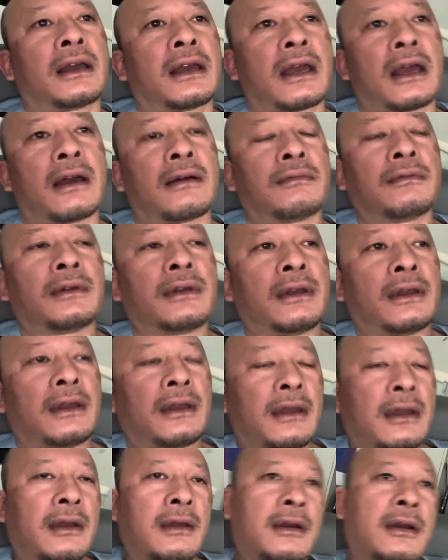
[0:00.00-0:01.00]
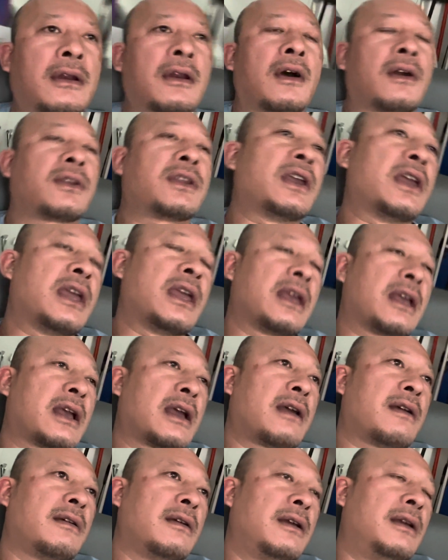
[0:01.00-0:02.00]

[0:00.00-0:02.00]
Thấy không nói chuyện á